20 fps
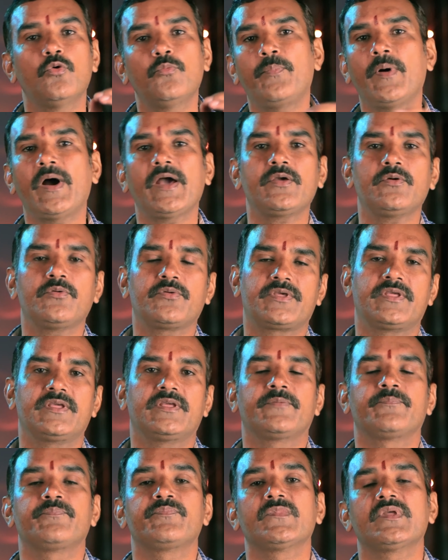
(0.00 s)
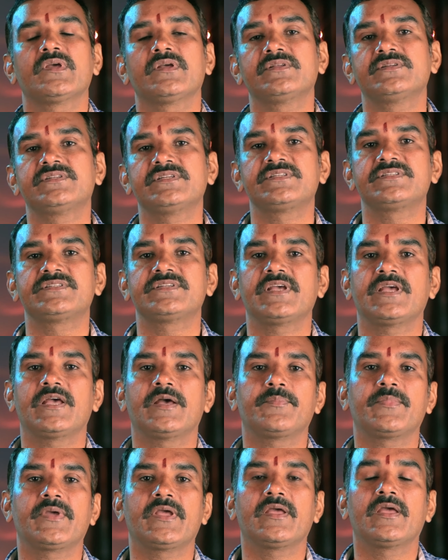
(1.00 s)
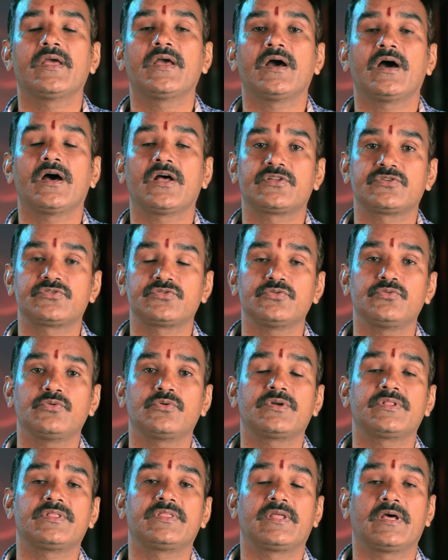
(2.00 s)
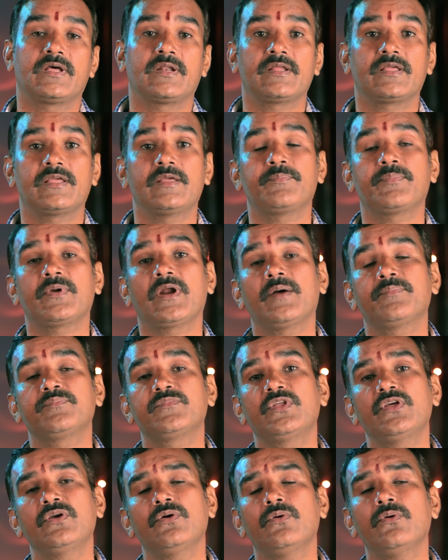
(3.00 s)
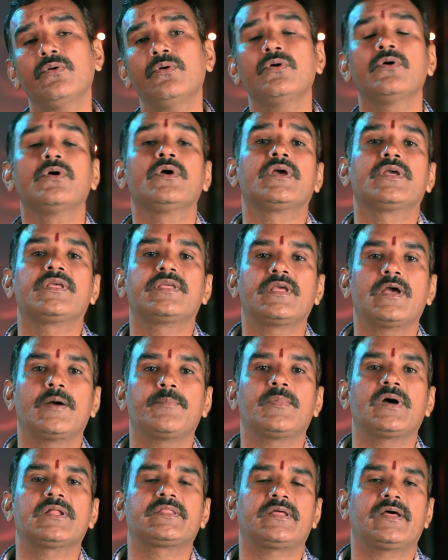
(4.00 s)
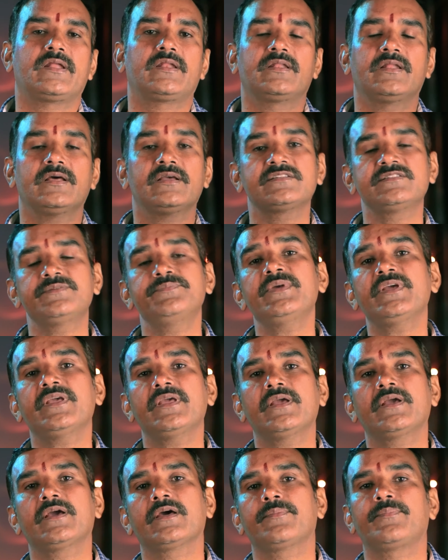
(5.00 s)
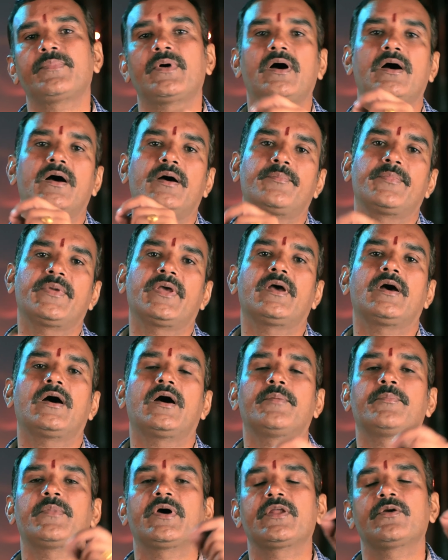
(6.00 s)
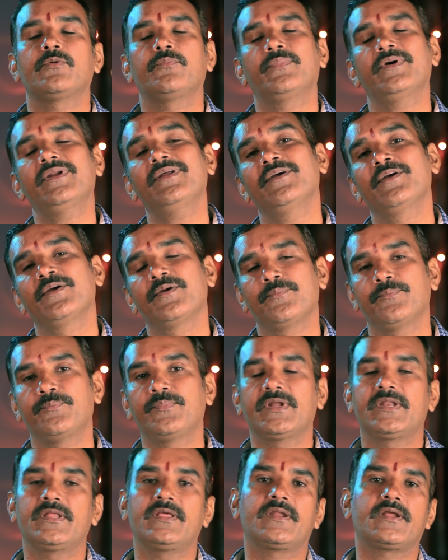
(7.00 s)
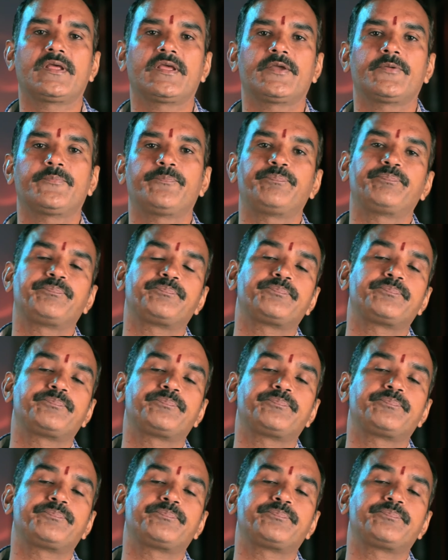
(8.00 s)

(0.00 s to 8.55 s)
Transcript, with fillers: उपायों की जिससे हमें अचूक धन की प्राप्ति हो या माता लक्ष्मी की कृपा हमें हमारे ऊपर बनी रहे